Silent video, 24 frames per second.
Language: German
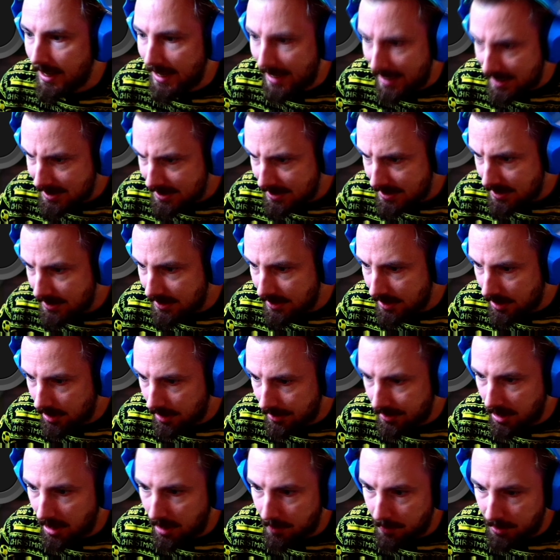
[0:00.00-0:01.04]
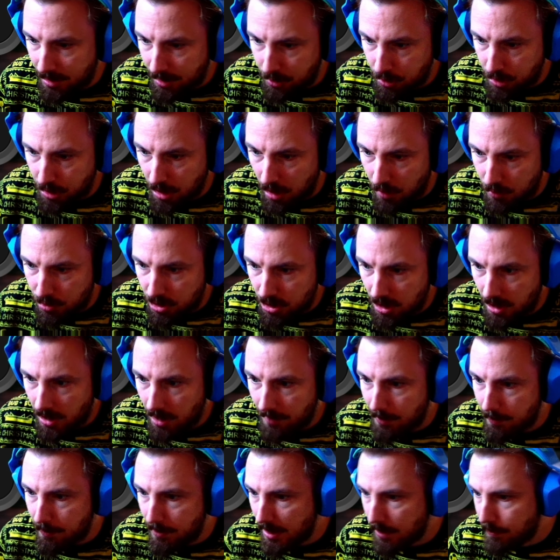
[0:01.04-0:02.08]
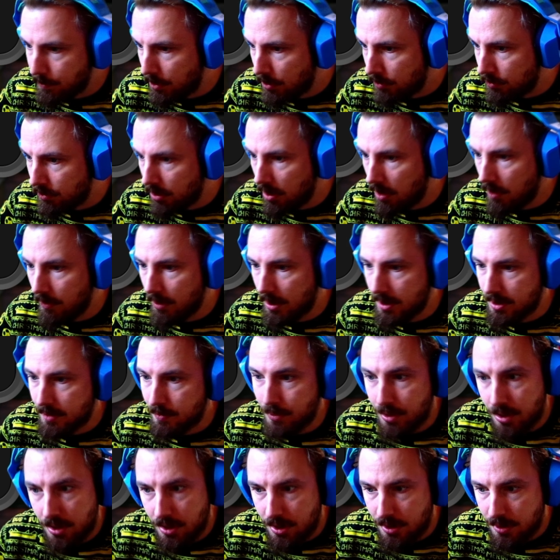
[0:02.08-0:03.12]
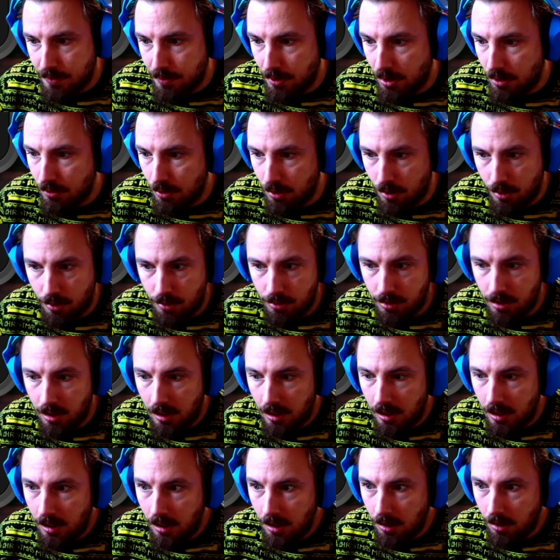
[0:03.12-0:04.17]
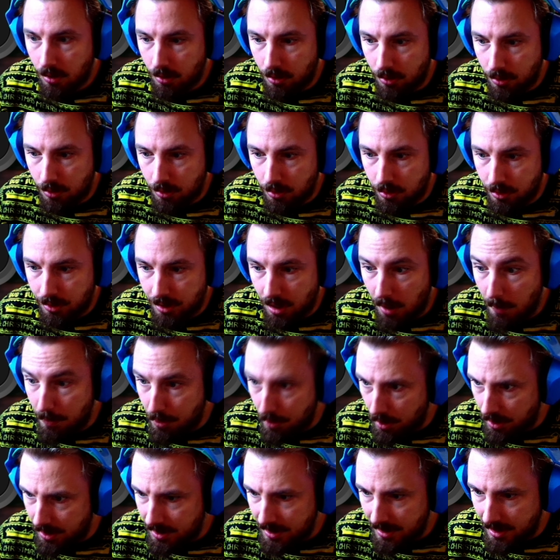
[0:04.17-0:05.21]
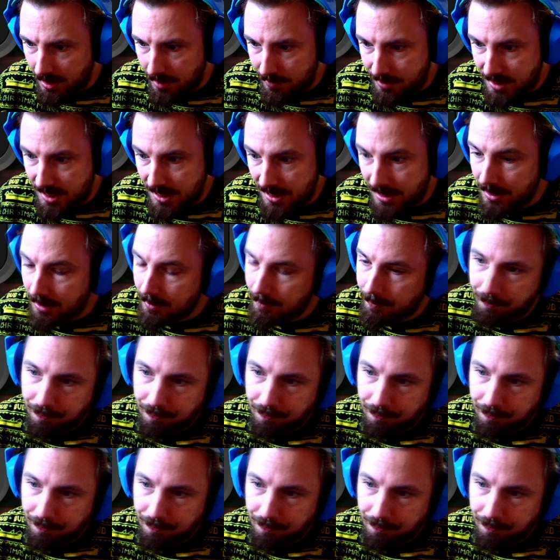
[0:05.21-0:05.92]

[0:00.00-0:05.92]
erste Liga an, da hat man natürlich Aussteiger wie Blackburn Rovers, Middlesbrough und der Burnley FC.